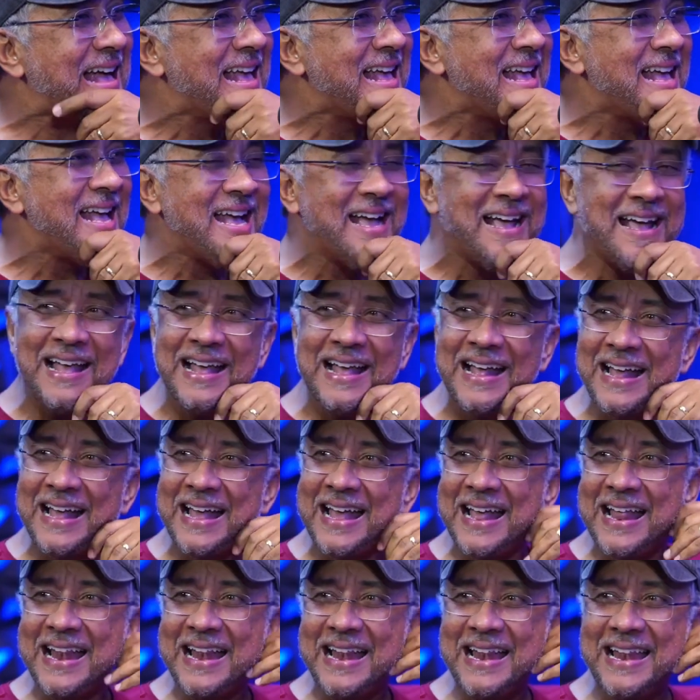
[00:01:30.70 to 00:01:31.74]
tá, entendi.
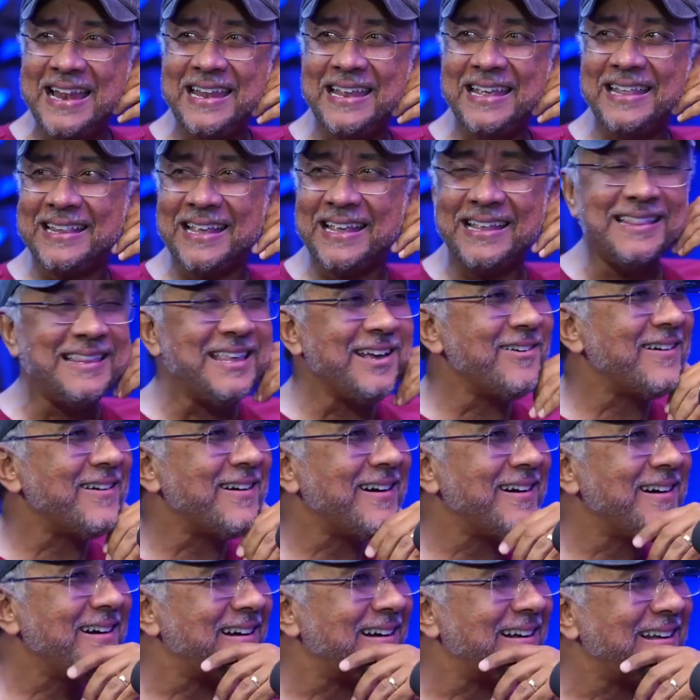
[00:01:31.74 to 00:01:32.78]
É, entendeu?
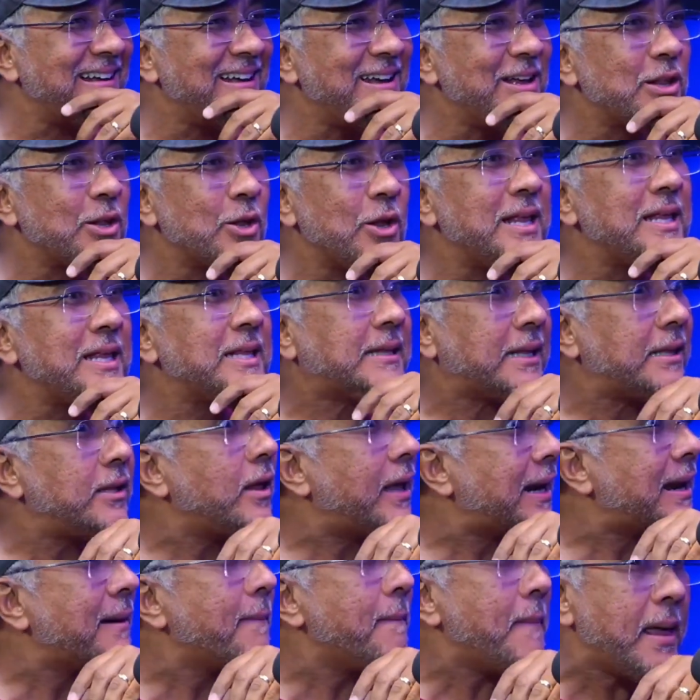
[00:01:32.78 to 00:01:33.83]
Ah, era, entendeu?
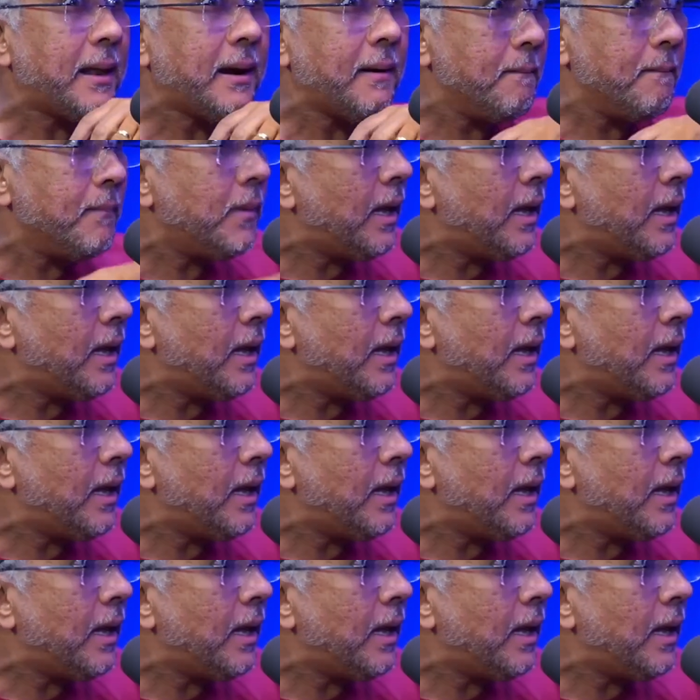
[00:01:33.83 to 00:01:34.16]
Era, era,